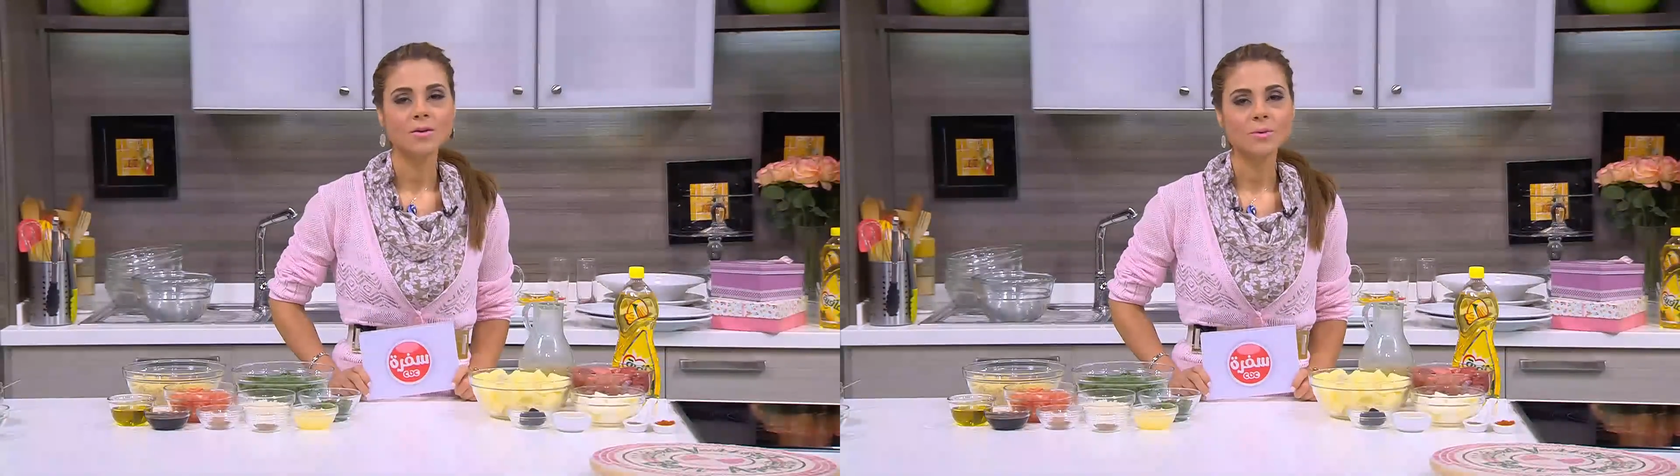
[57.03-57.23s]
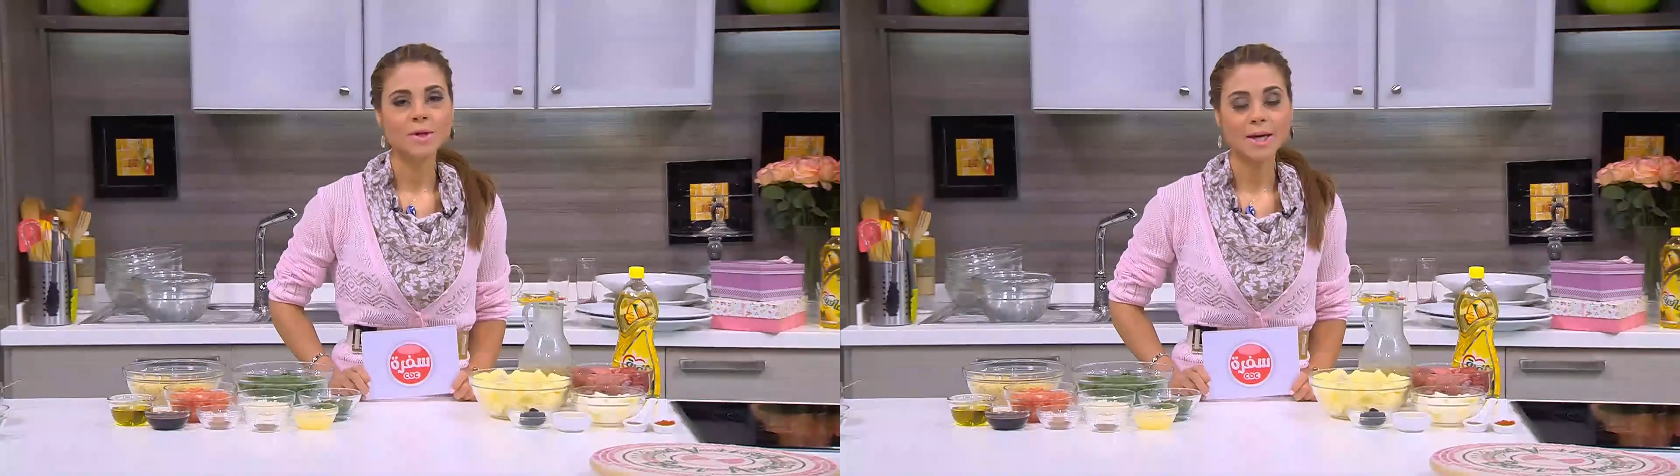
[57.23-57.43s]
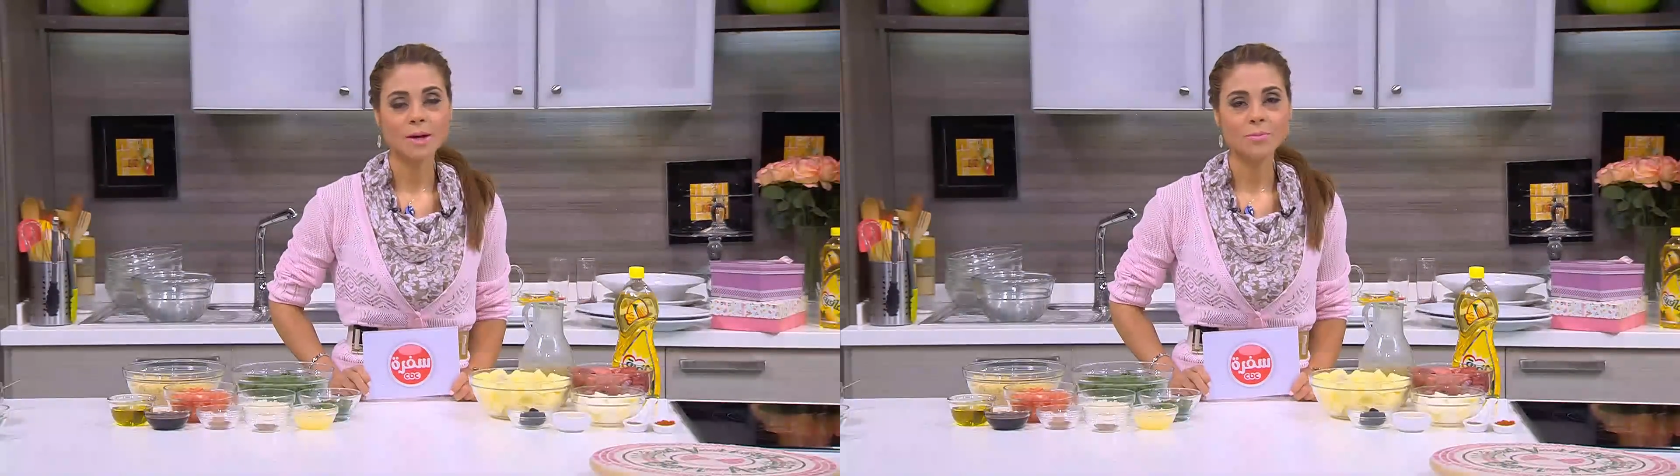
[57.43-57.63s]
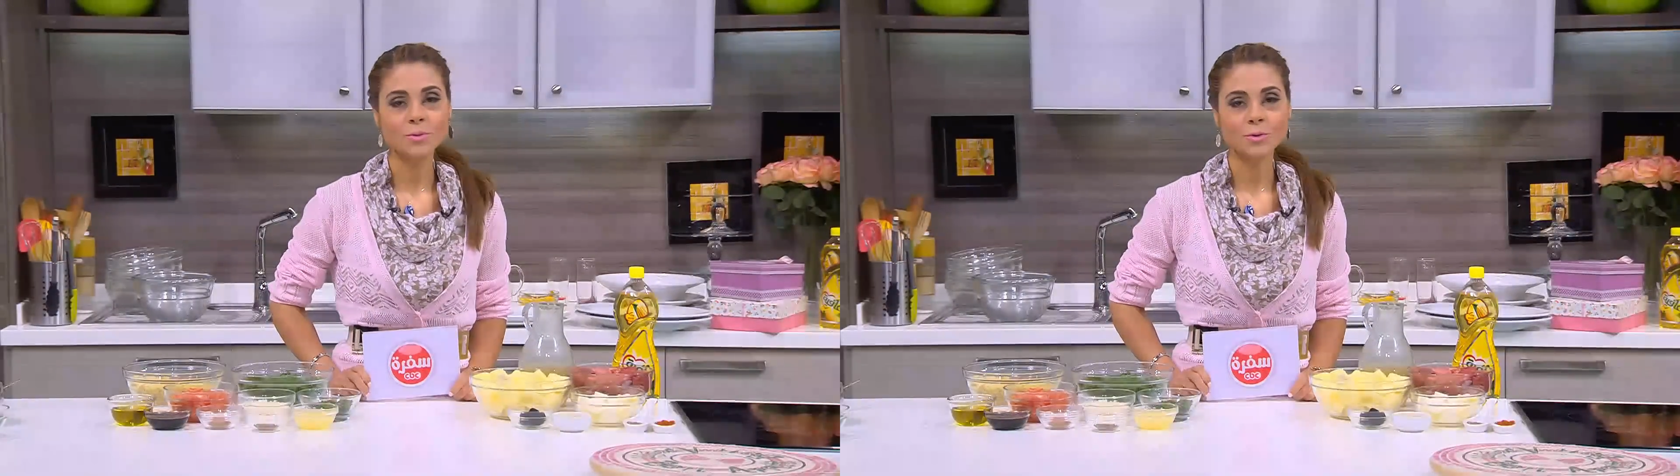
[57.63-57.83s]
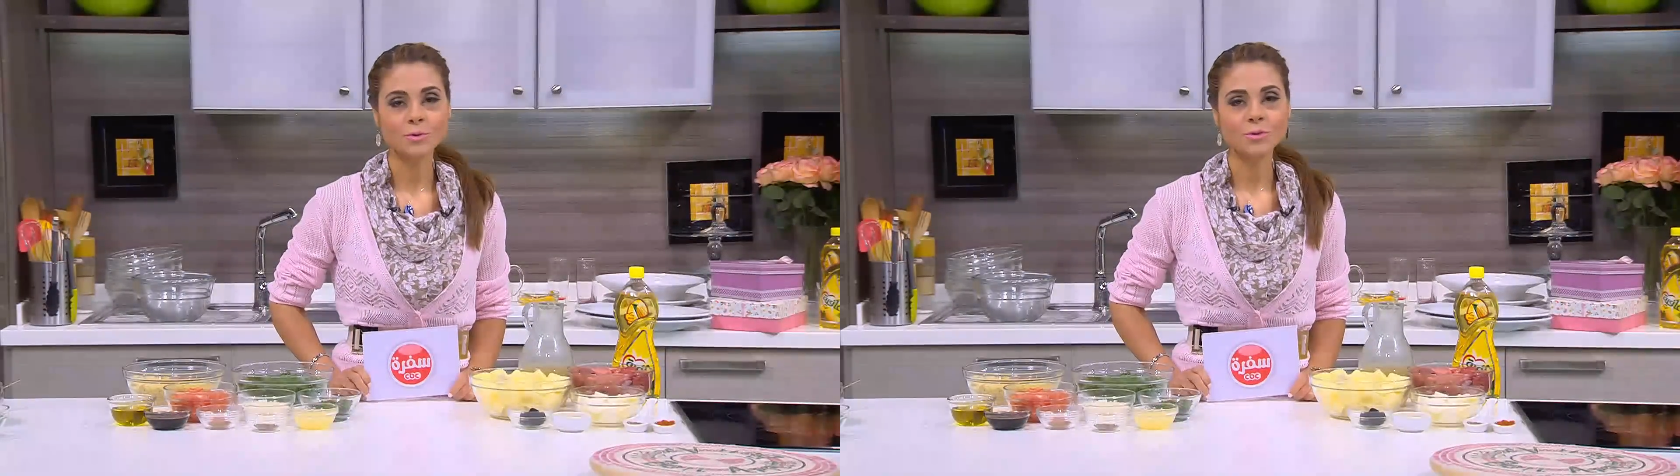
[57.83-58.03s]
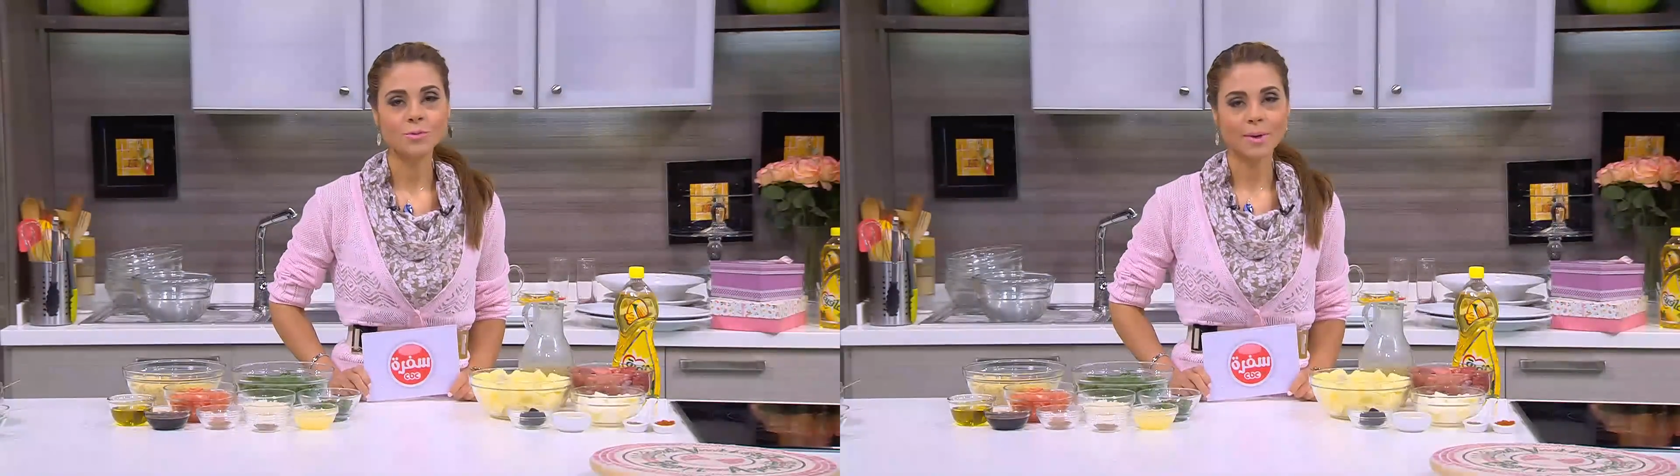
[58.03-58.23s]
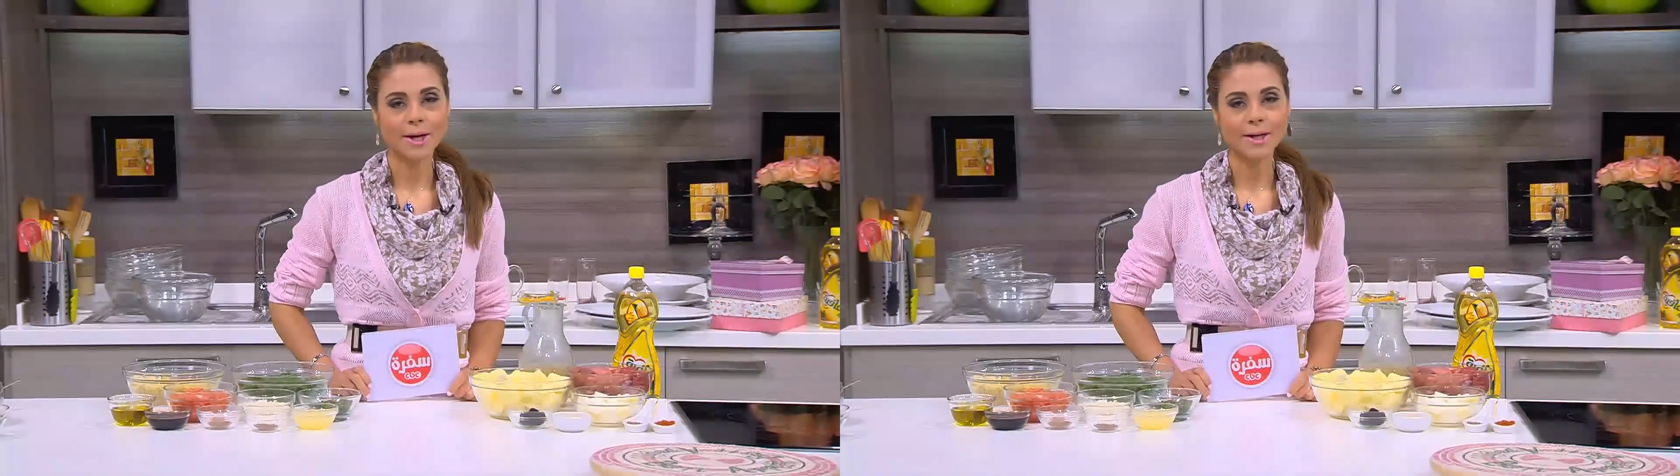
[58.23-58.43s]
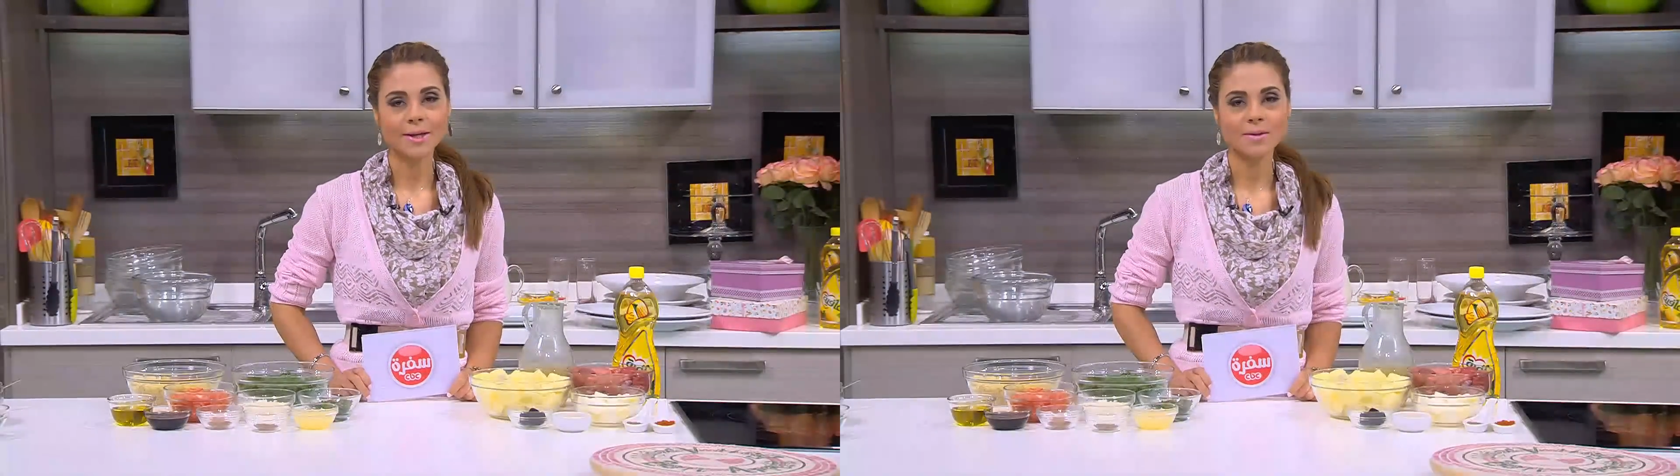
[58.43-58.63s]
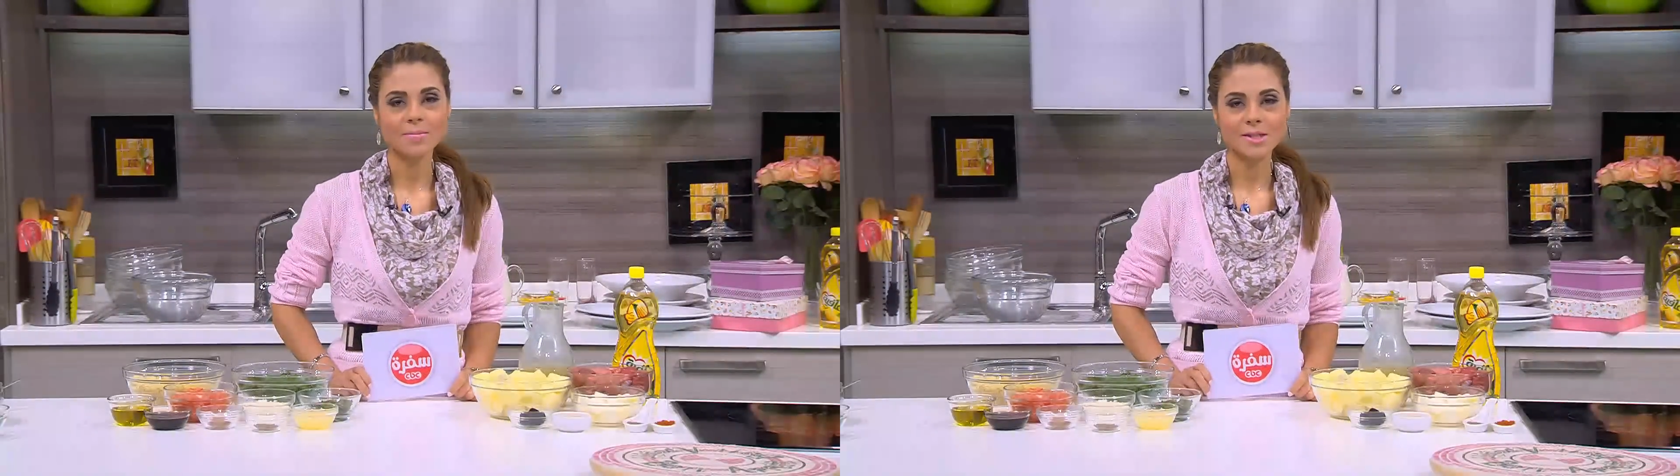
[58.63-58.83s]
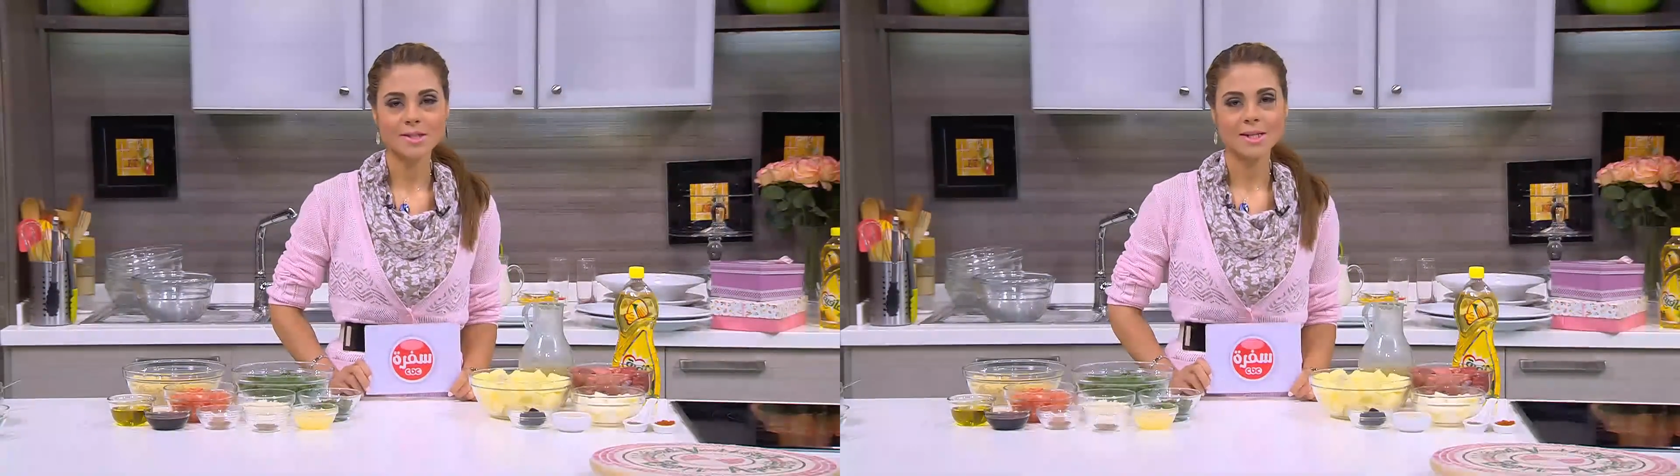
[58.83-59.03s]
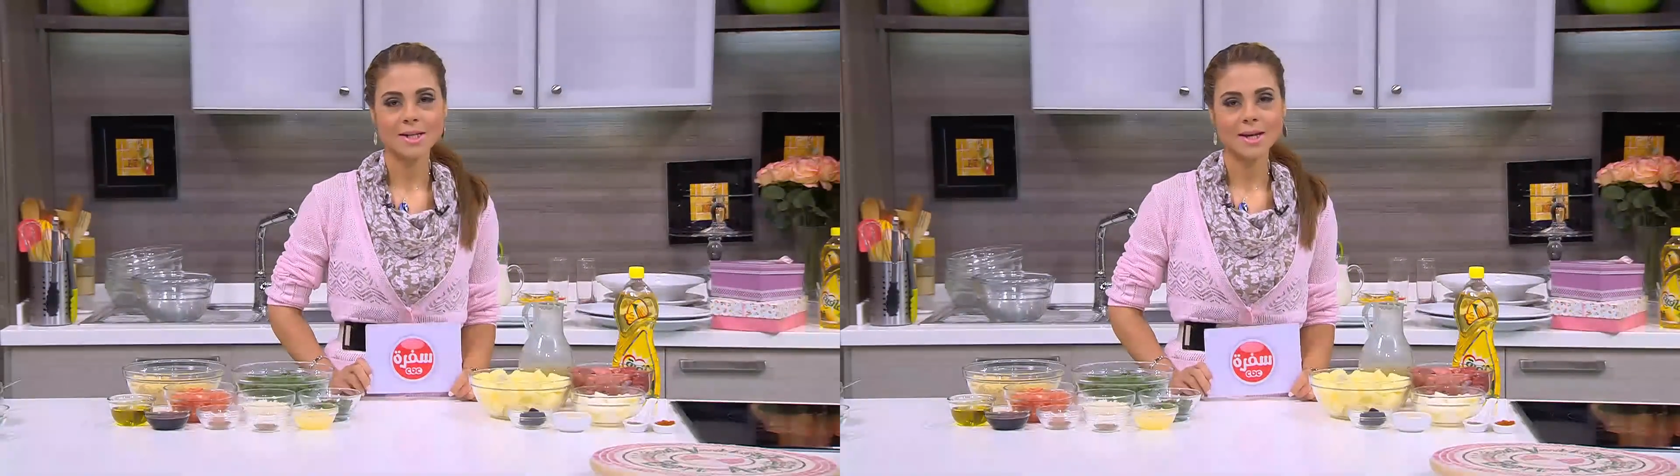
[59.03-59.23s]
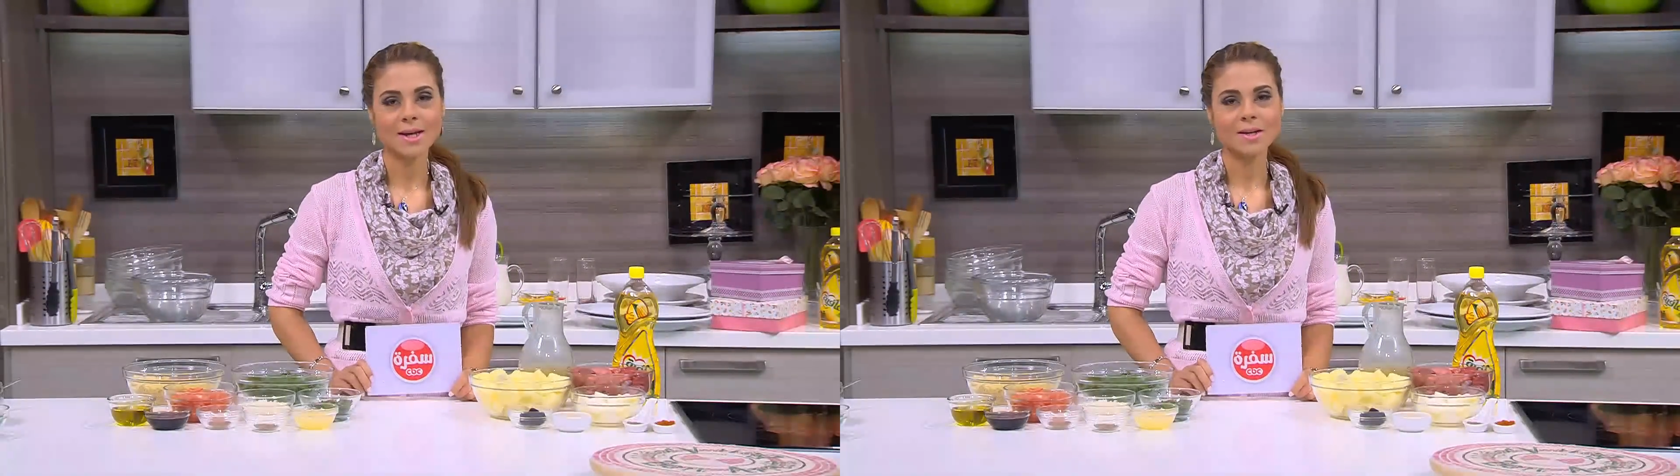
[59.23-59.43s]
ويحبوا يكونوا معايا باذن الله